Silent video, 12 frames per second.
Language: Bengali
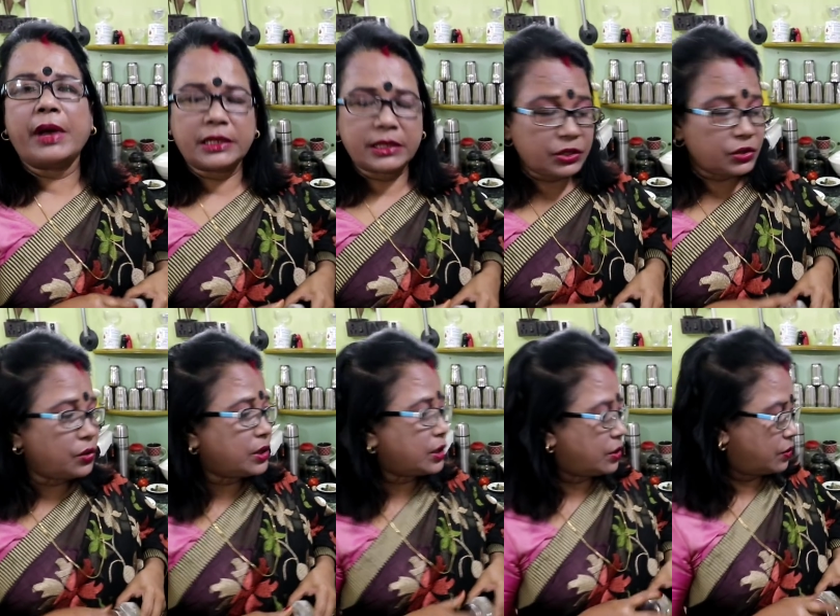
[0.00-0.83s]
মাছের
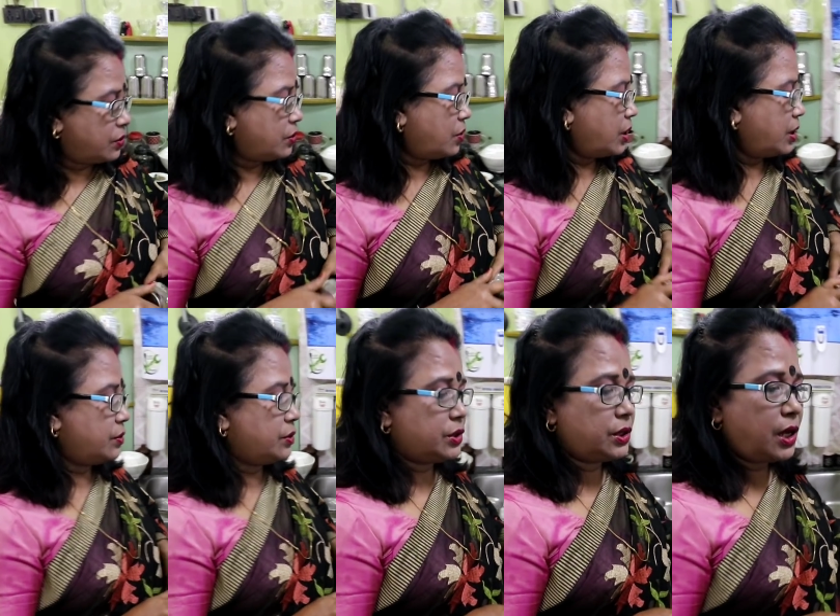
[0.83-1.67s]
ঝোলটা যখন করা
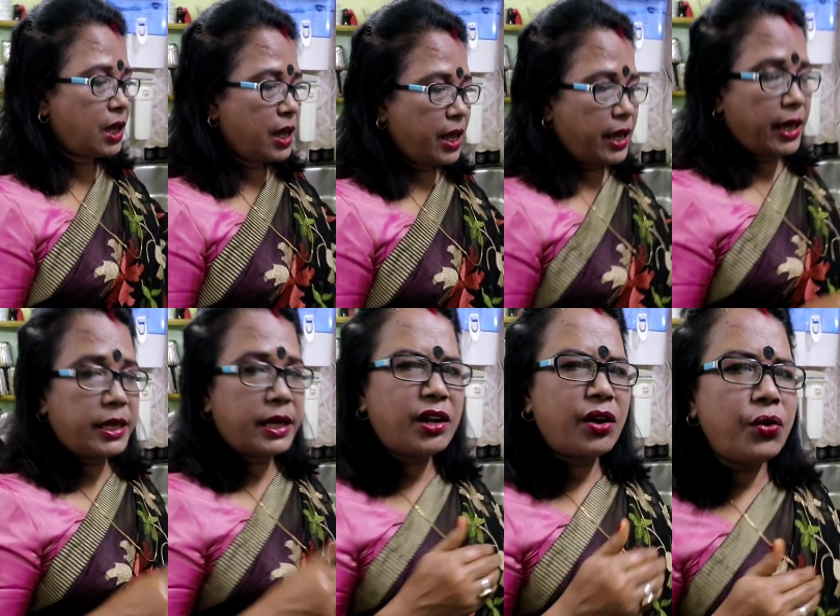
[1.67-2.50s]
হচ্ছে এই
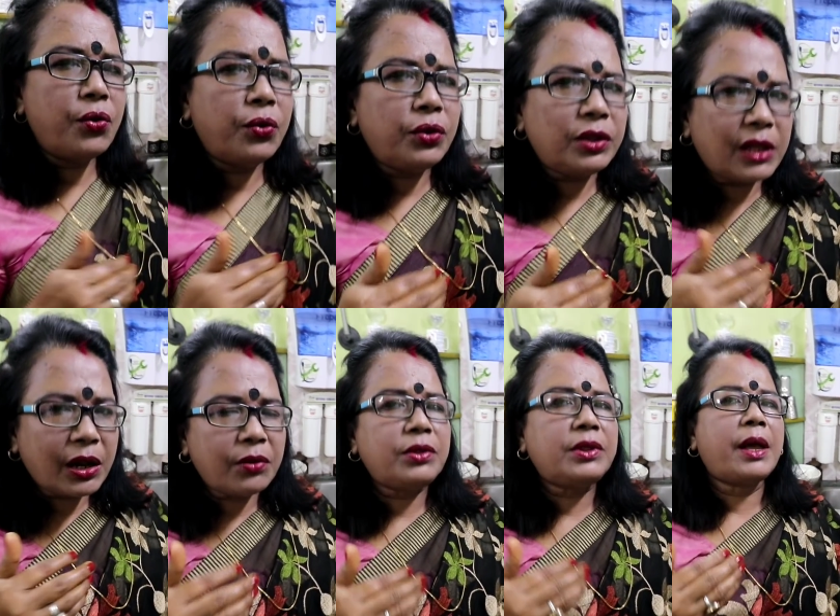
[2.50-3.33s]
যে একটা নোনতা
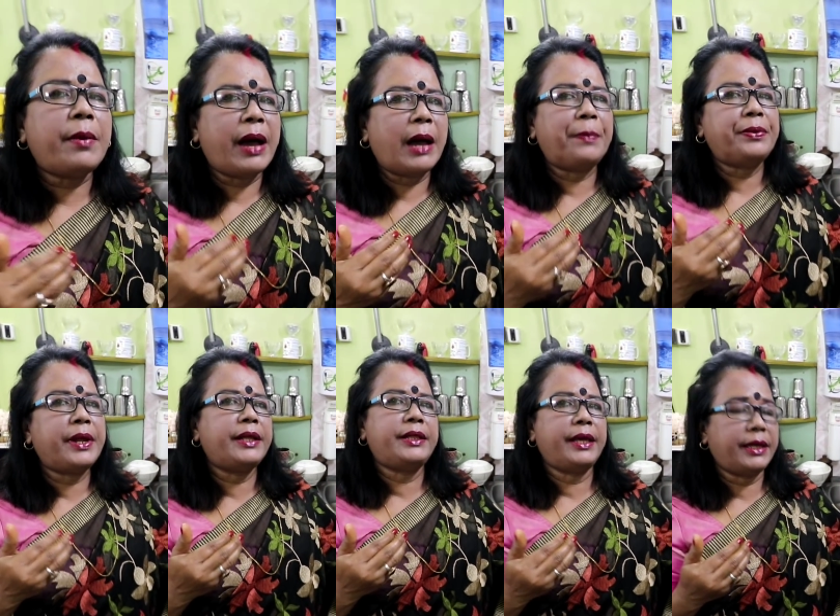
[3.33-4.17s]
নোনতা
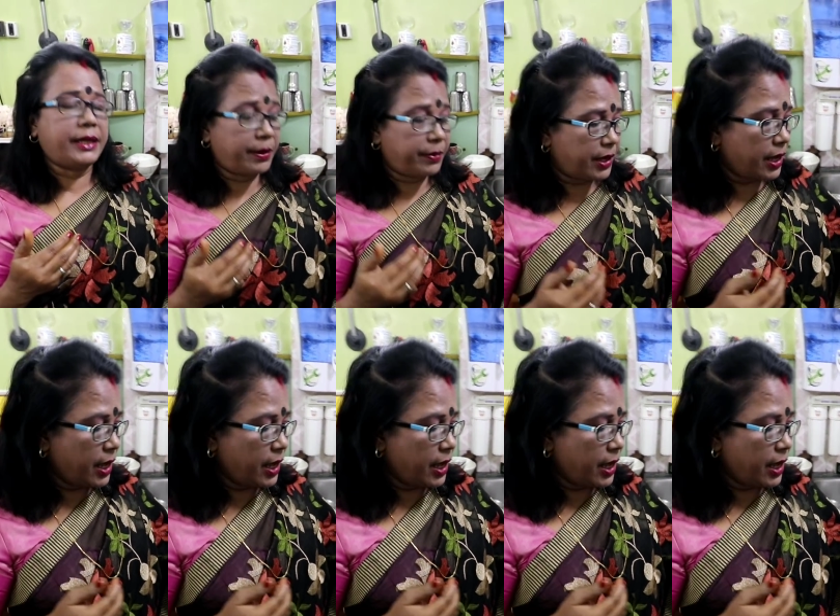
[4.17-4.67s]
ভাবটাই থেকে যাবে